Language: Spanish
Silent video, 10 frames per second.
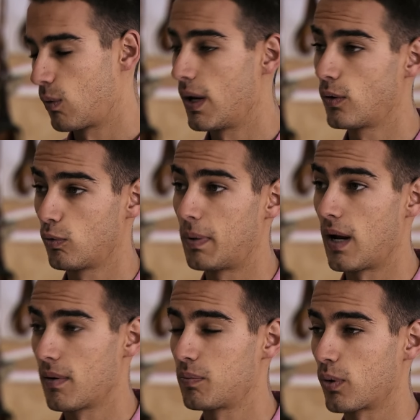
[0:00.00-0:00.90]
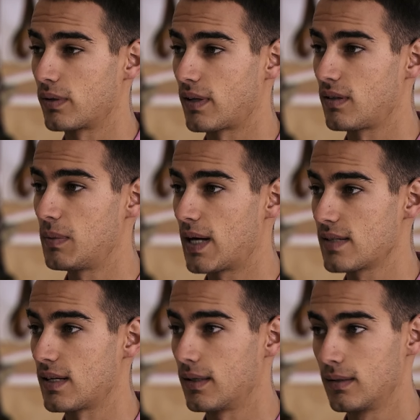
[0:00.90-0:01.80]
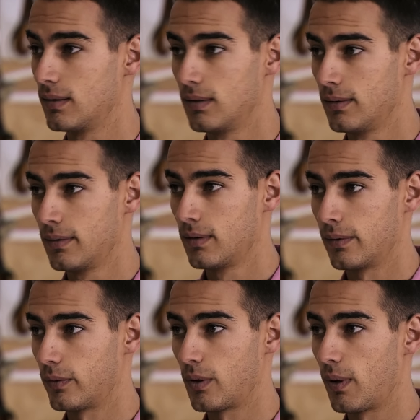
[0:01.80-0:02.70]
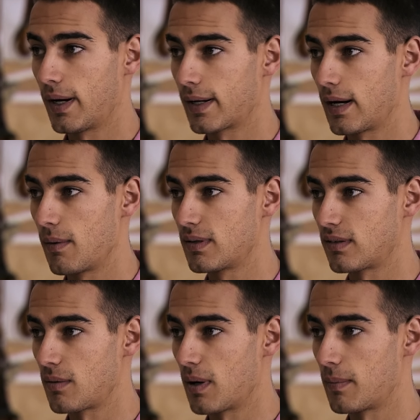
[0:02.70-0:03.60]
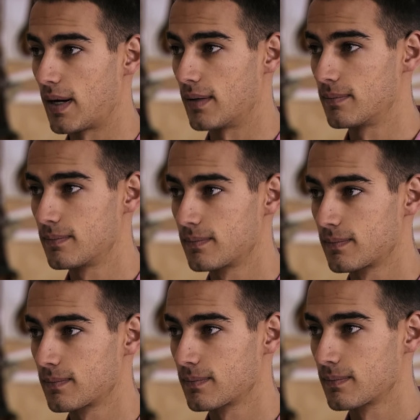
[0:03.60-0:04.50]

cuida tus palabras porque estás en mi casa. No te voy a dejar que le hables así a mi hermana. Salvador,